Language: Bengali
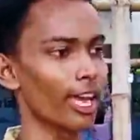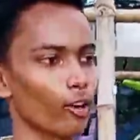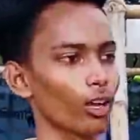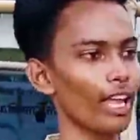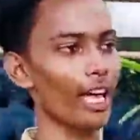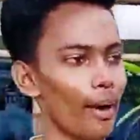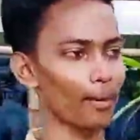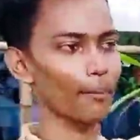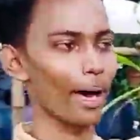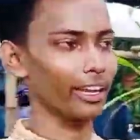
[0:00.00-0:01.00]
এগুলা
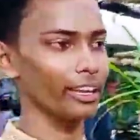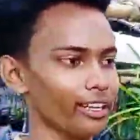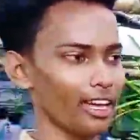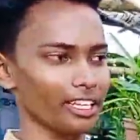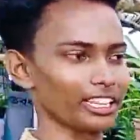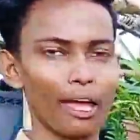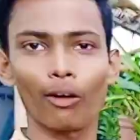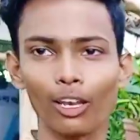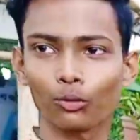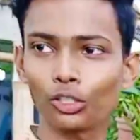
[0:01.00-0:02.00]
আমরা বাড়ির আর কি
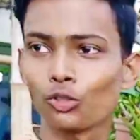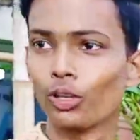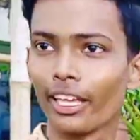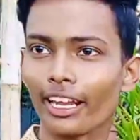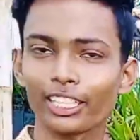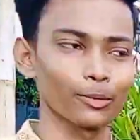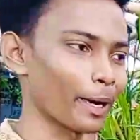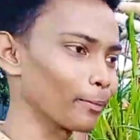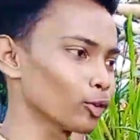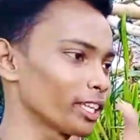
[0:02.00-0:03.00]
দেওয়ালের মধ্যে ঝুলিয়ে রাখতে
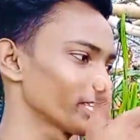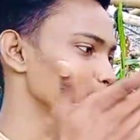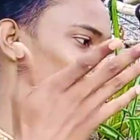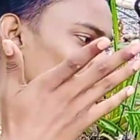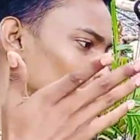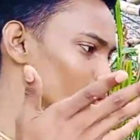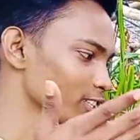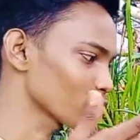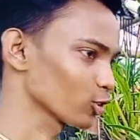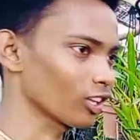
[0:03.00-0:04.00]
পারবো দেখতে প্রচুর
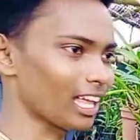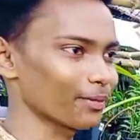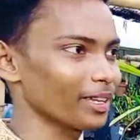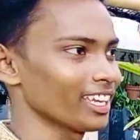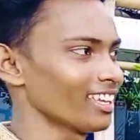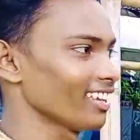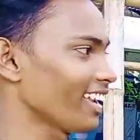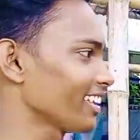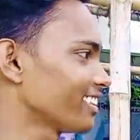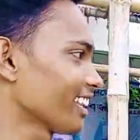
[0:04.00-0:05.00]
পরিমাণে সুন্দর লাগবে
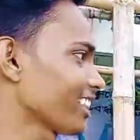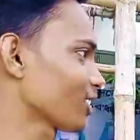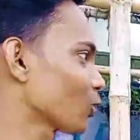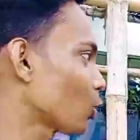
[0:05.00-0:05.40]
এই দেখেন